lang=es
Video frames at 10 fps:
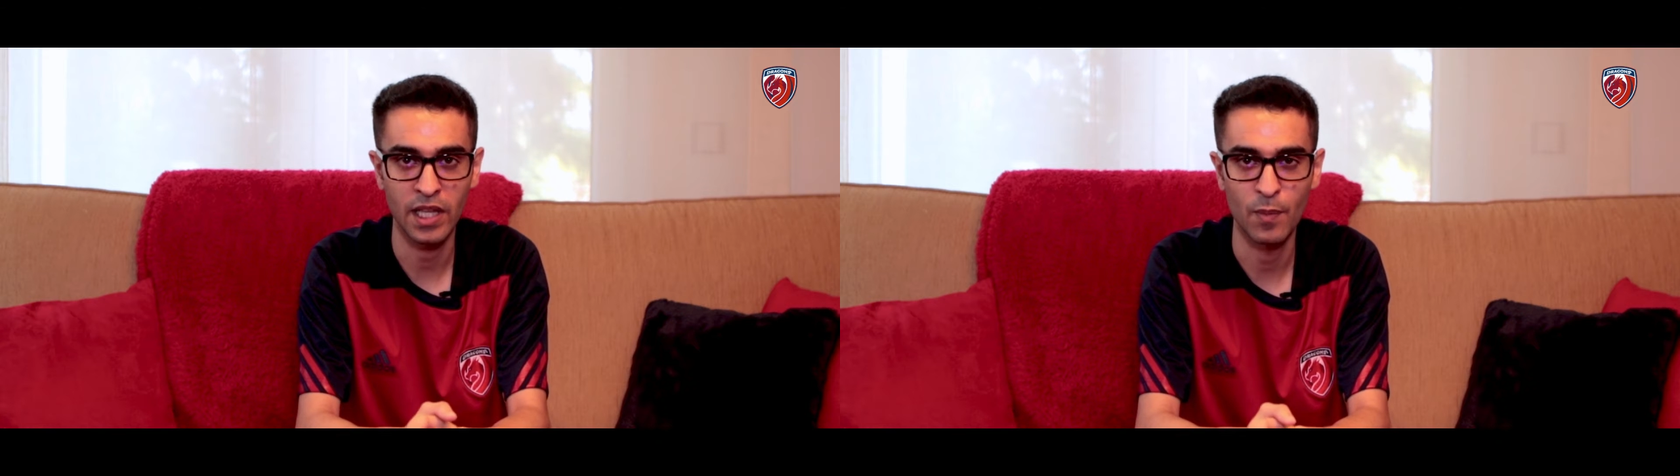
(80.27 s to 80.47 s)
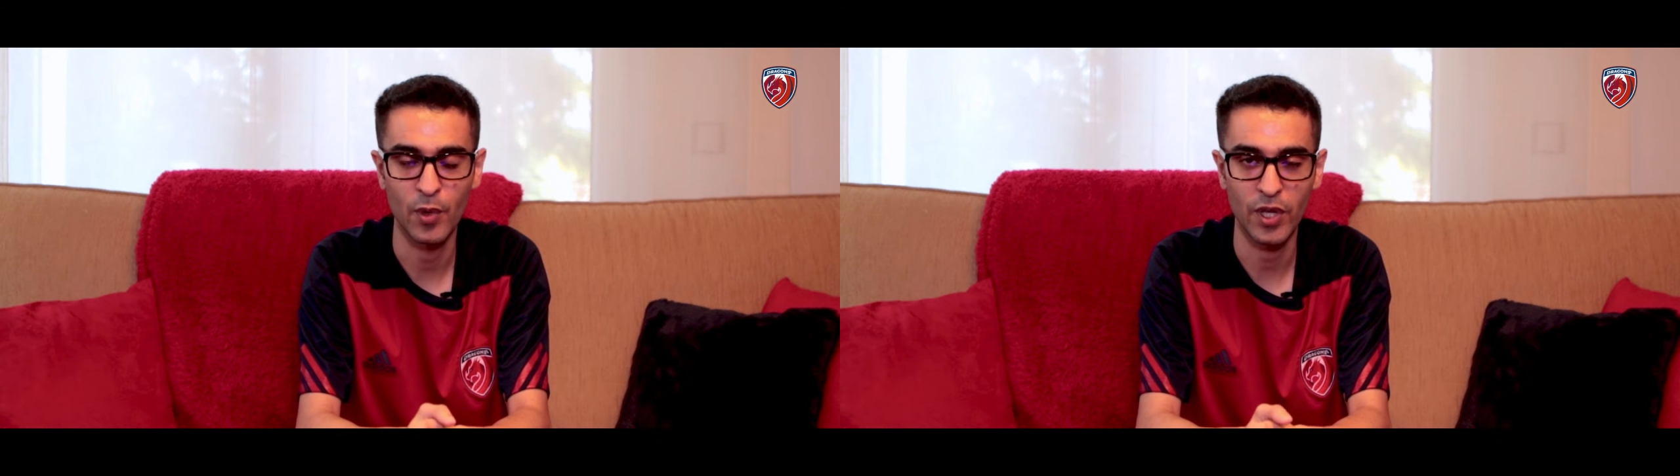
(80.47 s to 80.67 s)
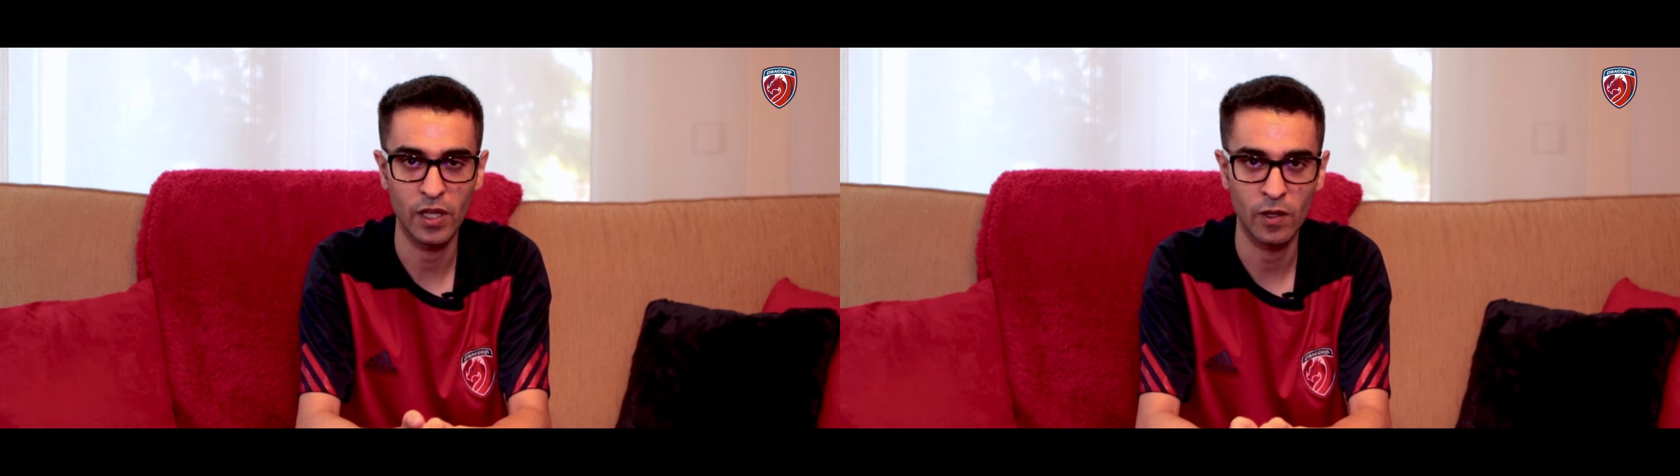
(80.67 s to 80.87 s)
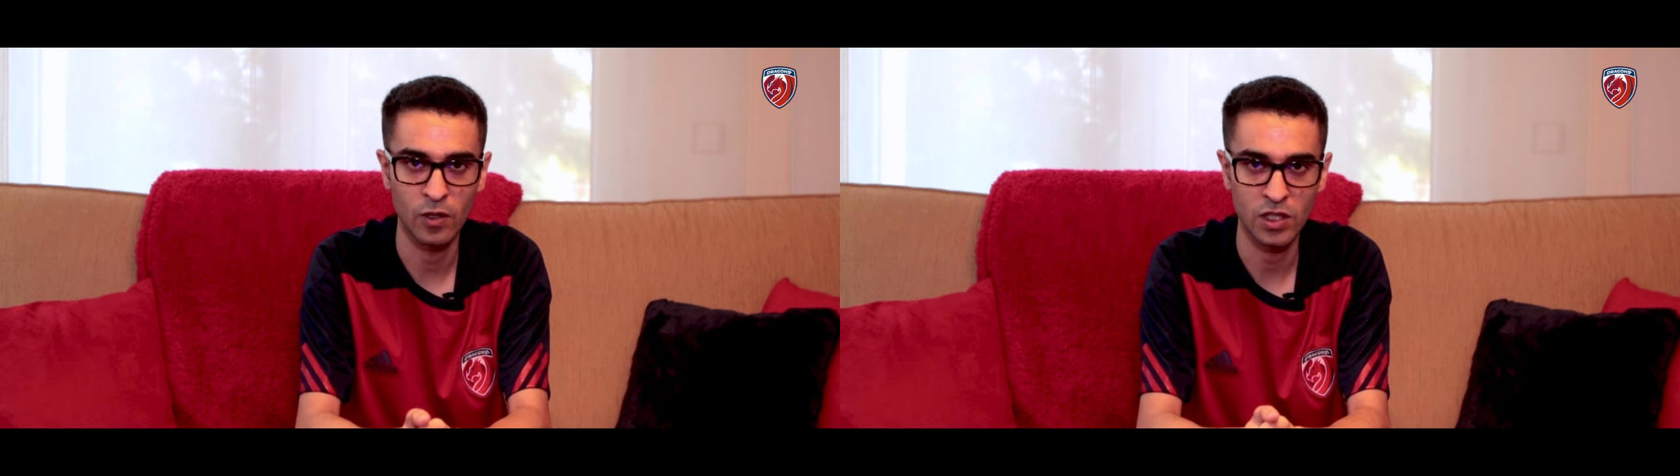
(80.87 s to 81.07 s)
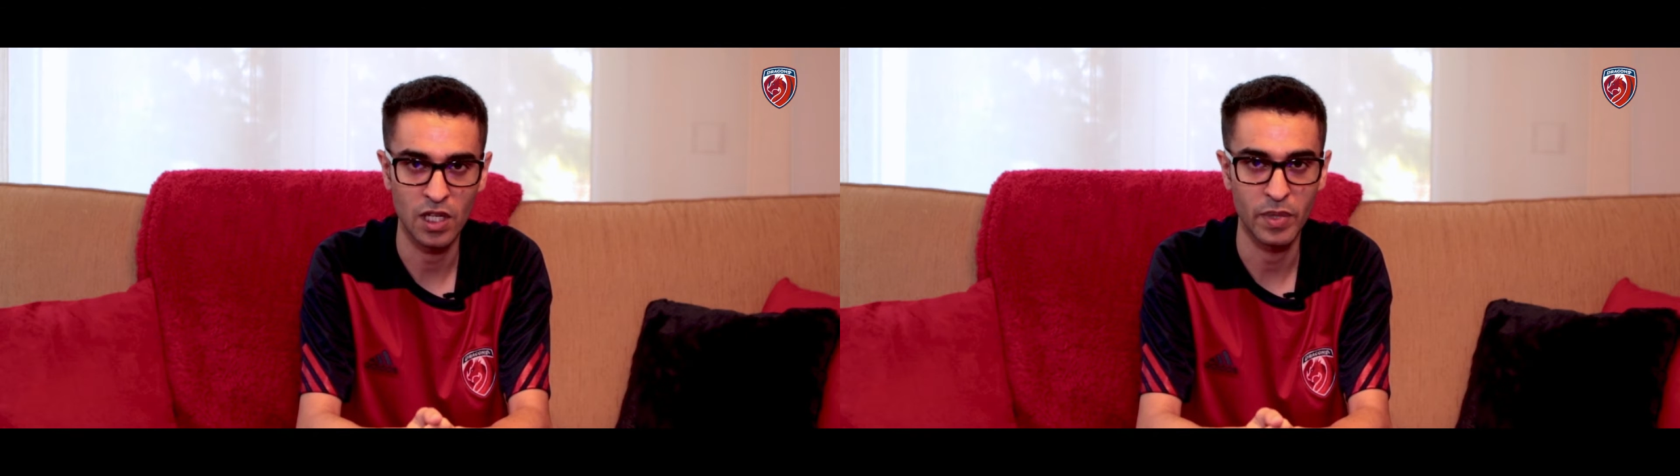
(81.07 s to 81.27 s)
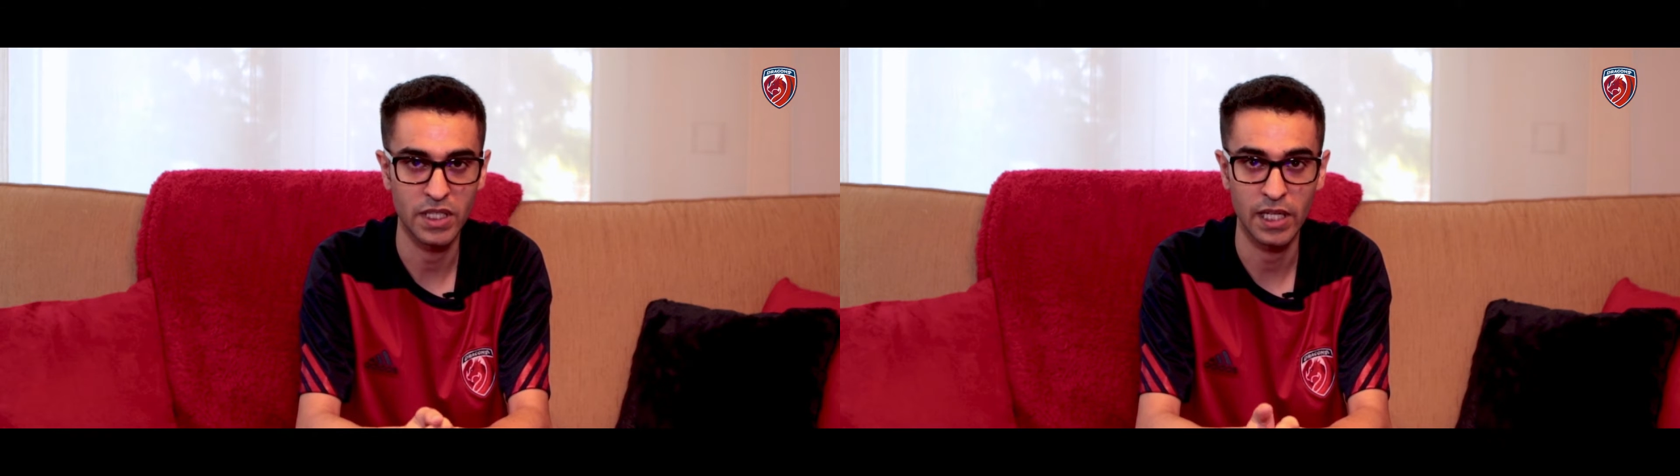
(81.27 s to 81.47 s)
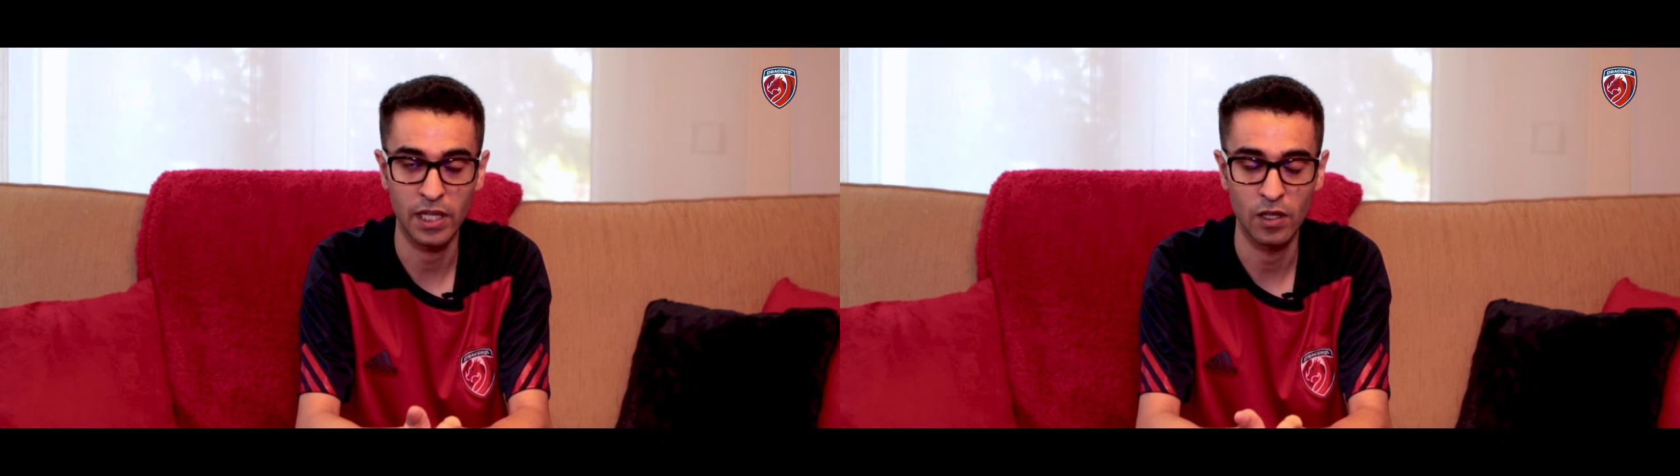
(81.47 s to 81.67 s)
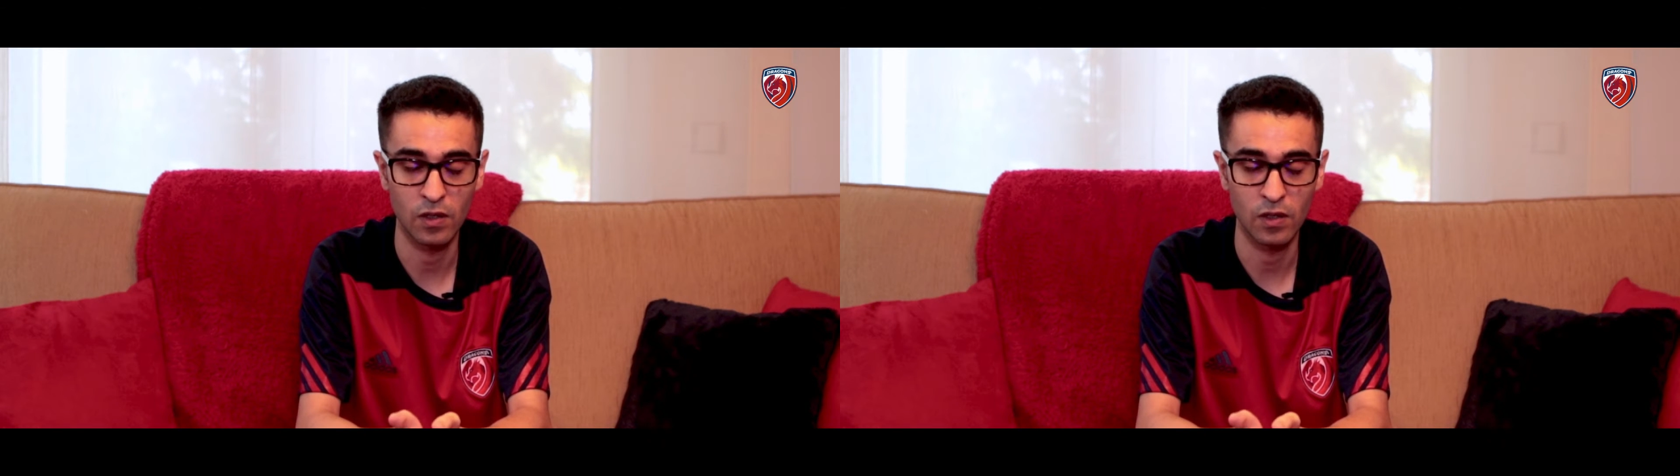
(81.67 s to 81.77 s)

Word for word: a día apoyándonos a pesar de